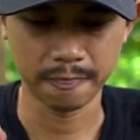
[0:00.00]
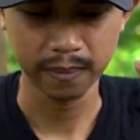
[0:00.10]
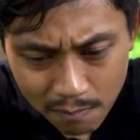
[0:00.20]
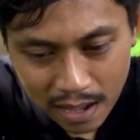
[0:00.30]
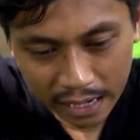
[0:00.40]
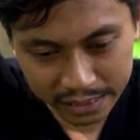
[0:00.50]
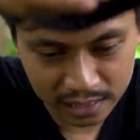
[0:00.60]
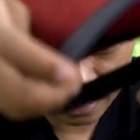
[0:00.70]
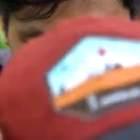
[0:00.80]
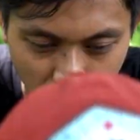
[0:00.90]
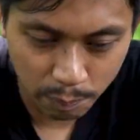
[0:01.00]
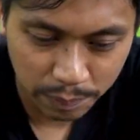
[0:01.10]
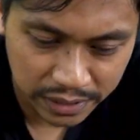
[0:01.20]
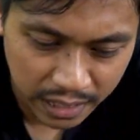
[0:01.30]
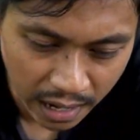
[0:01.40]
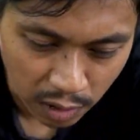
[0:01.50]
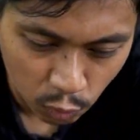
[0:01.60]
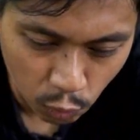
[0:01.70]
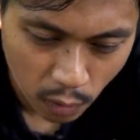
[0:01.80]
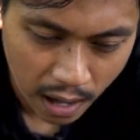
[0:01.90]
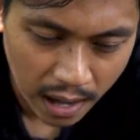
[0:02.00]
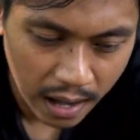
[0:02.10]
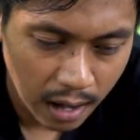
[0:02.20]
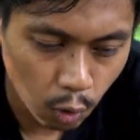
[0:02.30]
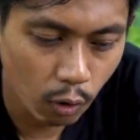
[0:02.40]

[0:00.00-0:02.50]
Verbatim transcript: sama dengan topi yang gua